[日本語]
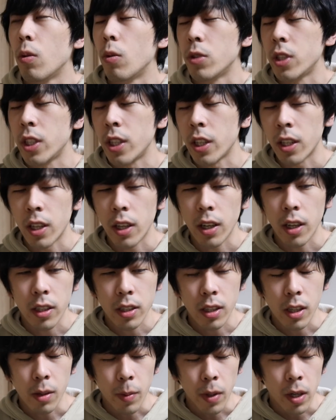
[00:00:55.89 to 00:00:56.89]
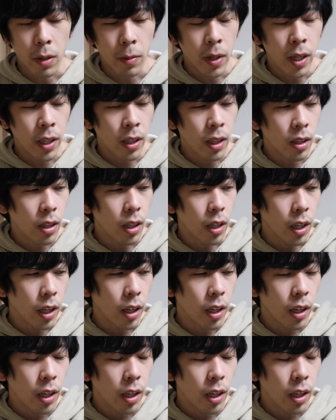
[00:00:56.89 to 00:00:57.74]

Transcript: 落ちてきたガラスでバラバラになったり